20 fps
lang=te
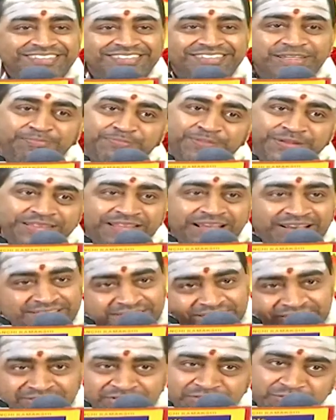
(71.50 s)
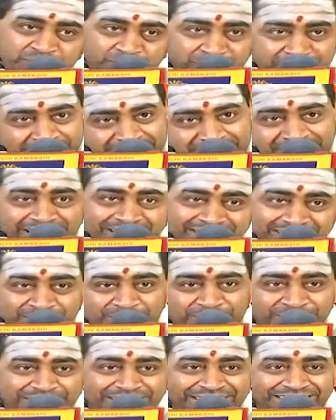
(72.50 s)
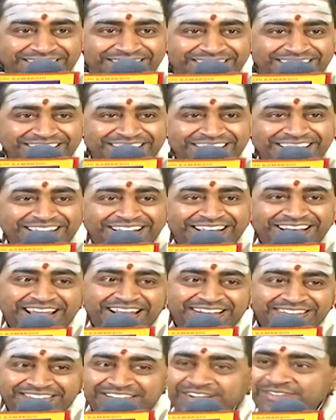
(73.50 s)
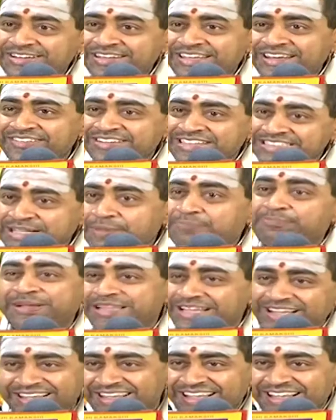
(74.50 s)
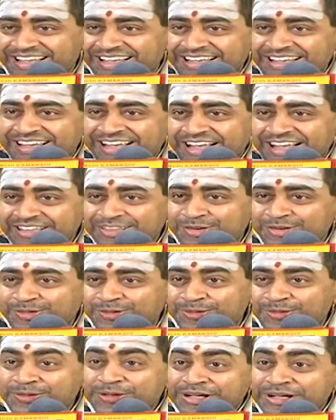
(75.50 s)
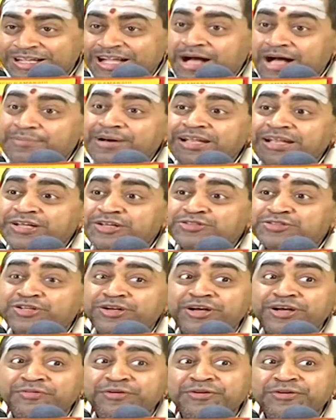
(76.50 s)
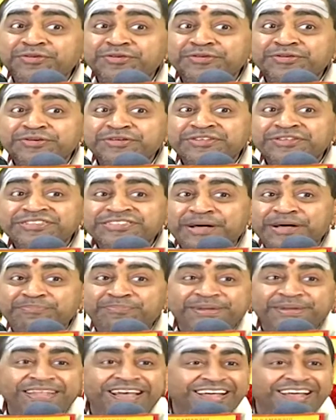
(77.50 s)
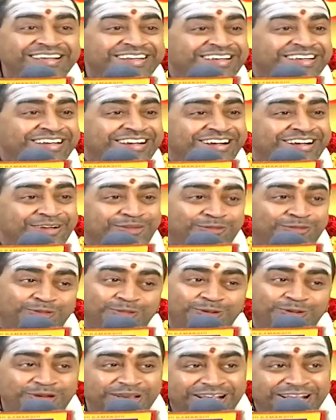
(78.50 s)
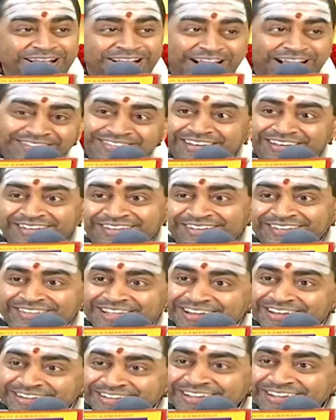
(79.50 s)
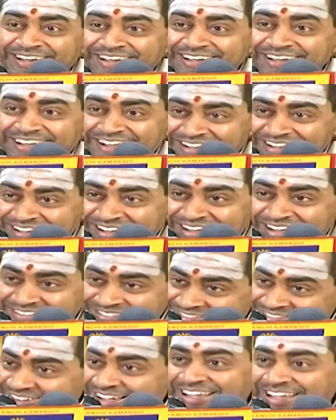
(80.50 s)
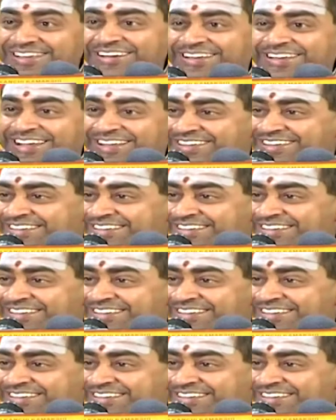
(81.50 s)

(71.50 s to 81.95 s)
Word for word: చెప్పింది అర్థం చేసుకోవడానికి అర్థం ఉండాలి కానీ అర్థం అంటే ఏమిటి సంపద అందుకు కామానికి ఈశ్వరుడెవడు సంపద కానీ కోరికలకు అసలైన అథారిటీ అర్థం ఆయనట